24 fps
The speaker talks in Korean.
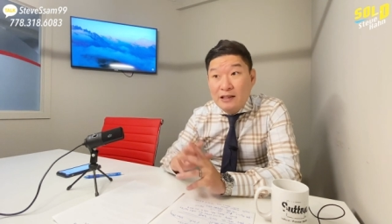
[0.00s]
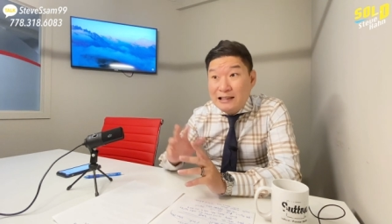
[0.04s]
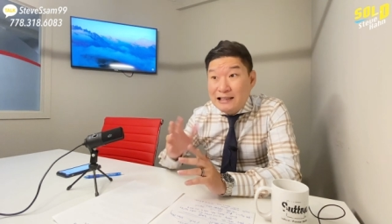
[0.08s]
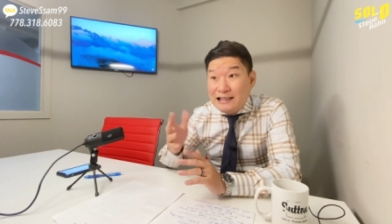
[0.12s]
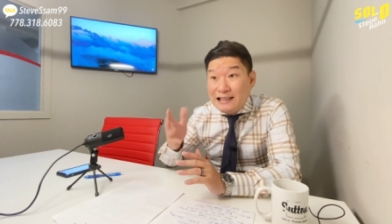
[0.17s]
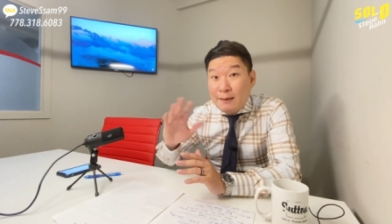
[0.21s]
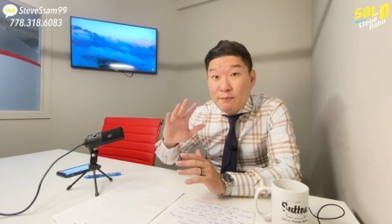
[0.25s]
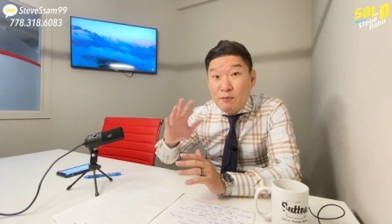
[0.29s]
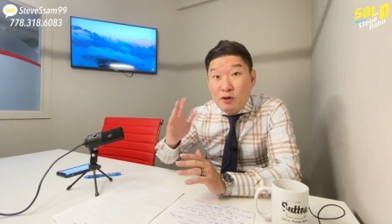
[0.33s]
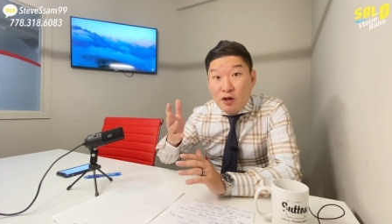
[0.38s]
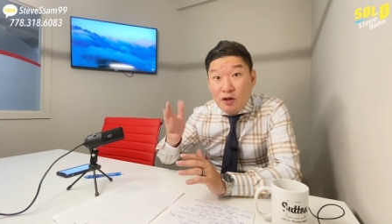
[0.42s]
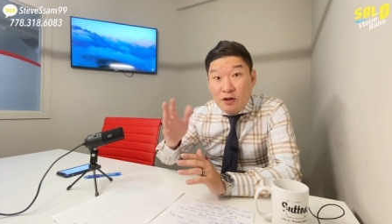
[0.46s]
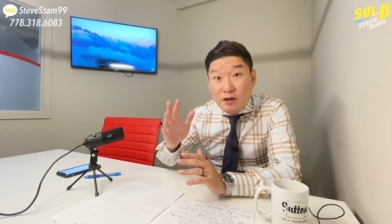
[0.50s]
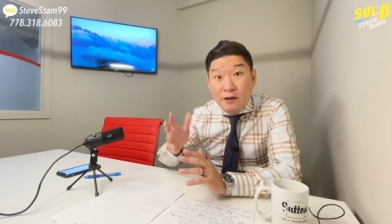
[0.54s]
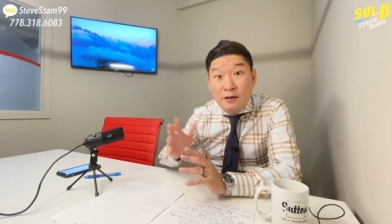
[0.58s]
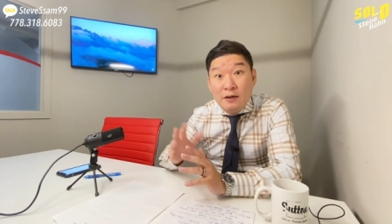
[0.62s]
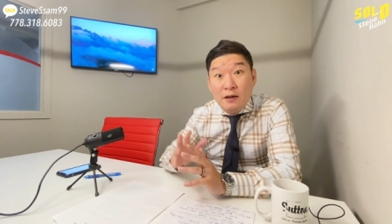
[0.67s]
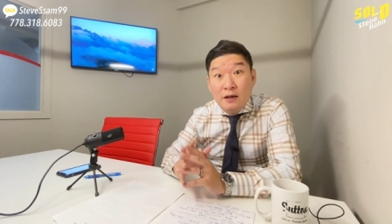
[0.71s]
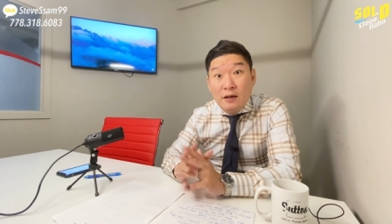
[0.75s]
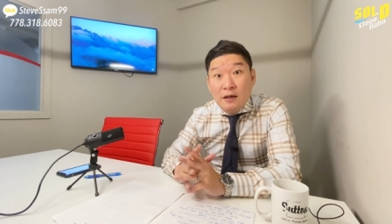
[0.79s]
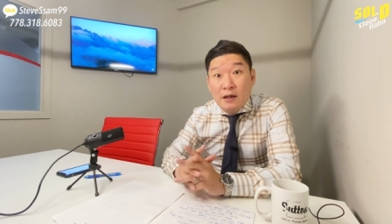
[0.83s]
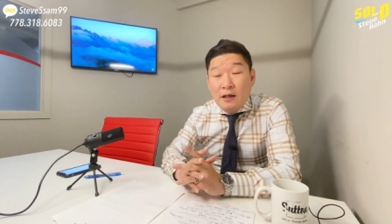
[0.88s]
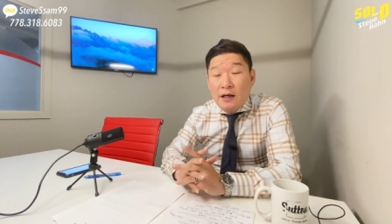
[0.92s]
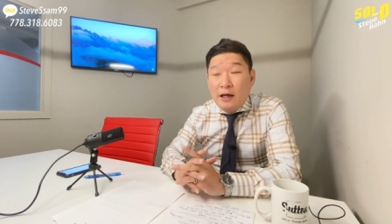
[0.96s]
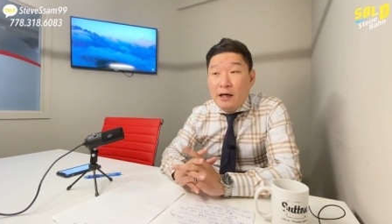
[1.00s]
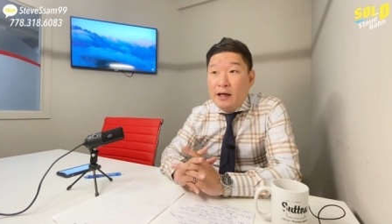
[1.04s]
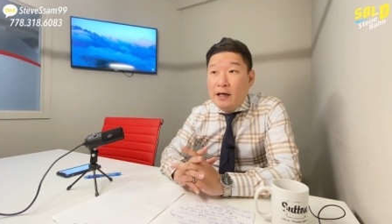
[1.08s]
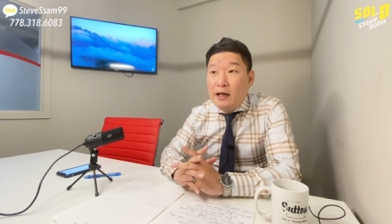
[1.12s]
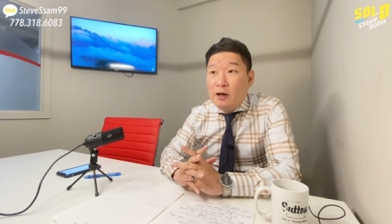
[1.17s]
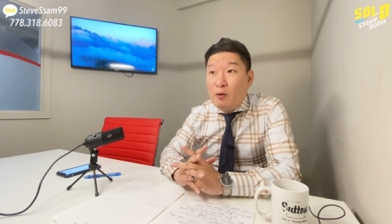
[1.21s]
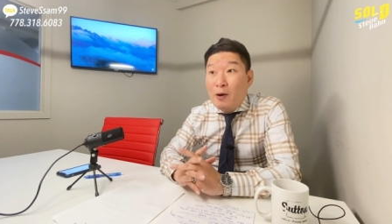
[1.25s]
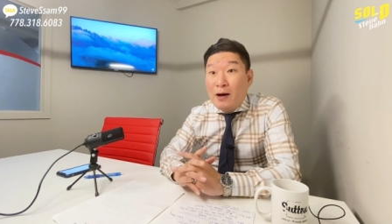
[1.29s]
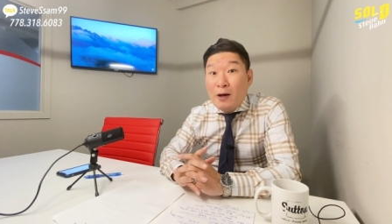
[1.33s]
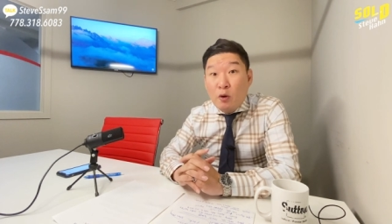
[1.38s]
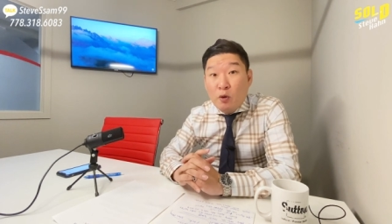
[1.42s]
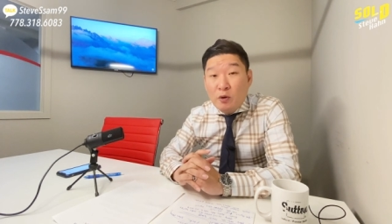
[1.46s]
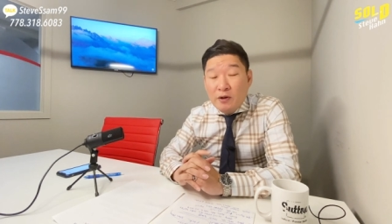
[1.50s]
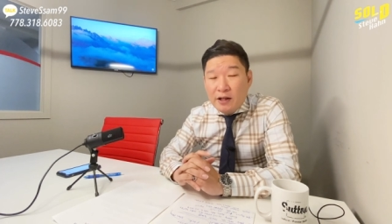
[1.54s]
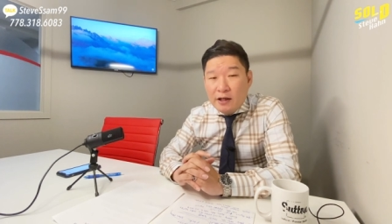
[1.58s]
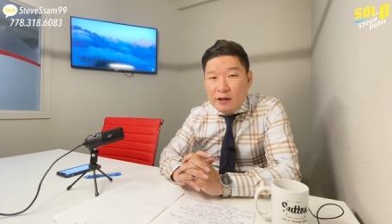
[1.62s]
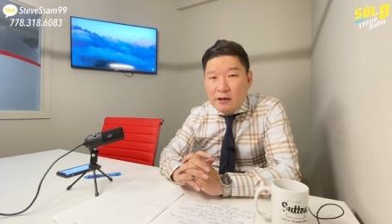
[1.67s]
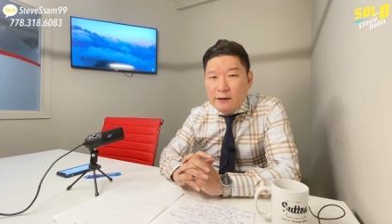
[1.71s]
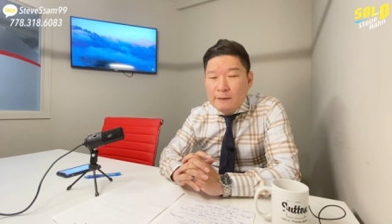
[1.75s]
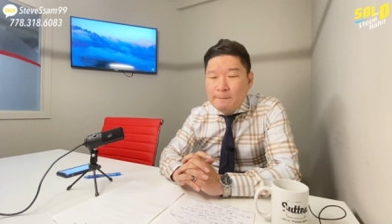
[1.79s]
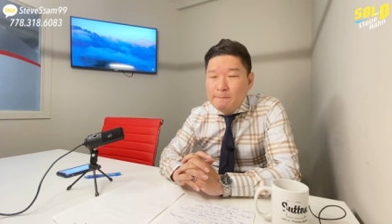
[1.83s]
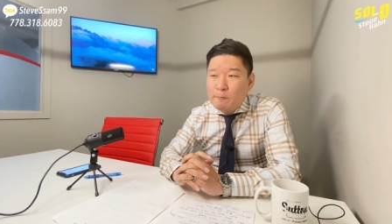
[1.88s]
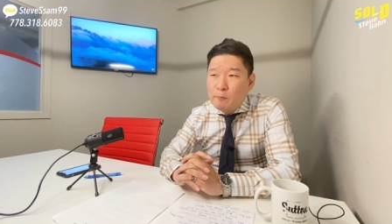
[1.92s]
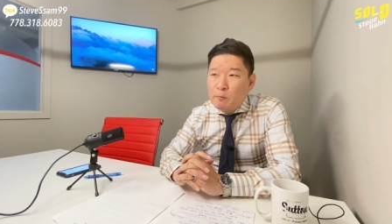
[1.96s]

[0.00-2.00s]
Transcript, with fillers: 3년 예, 완공되는